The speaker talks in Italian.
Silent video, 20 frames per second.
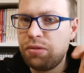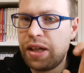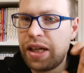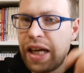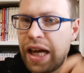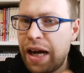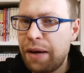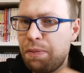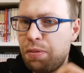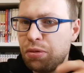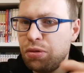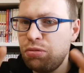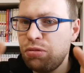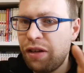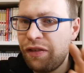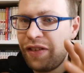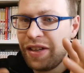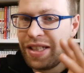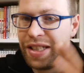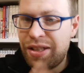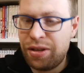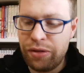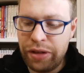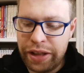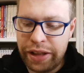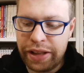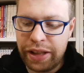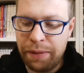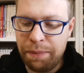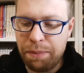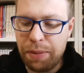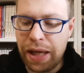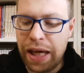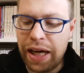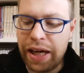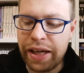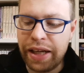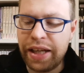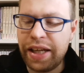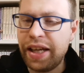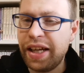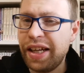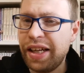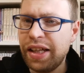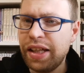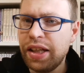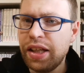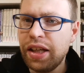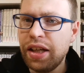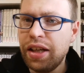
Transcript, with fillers: capo di una fazione dei Templari che